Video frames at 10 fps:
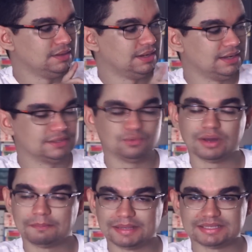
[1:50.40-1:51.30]
uh,
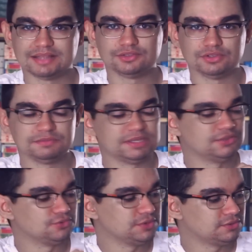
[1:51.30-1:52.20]
do ano passado, de
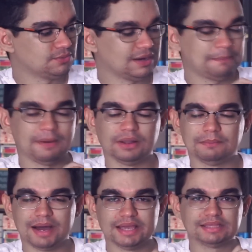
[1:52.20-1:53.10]
2018. Ana Paula
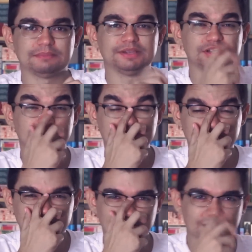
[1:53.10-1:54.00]
Maia, também já fiz
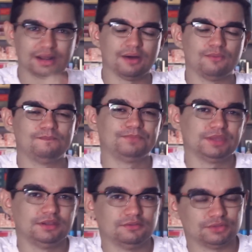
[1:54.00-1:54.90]
vídeo pro canal,
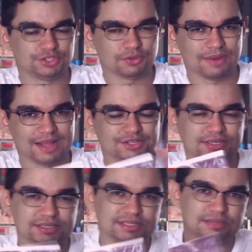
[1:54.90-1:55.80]
vou deixar o card
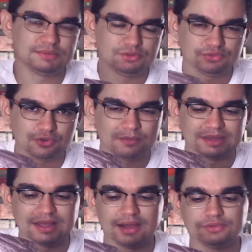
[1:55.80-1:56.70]
aqui em cima e nos
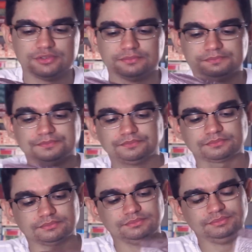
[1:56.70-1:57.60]
comentários
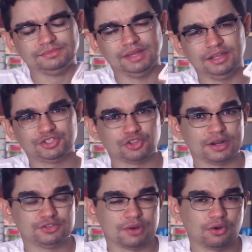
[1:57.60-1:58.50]
a
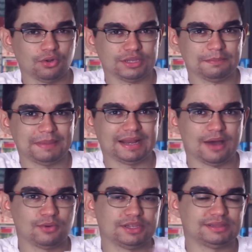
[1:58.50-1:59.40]
história de uma colônia
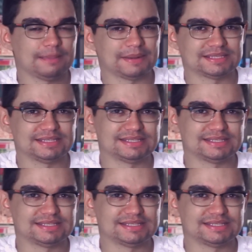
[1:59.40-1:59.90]
penal que está para ser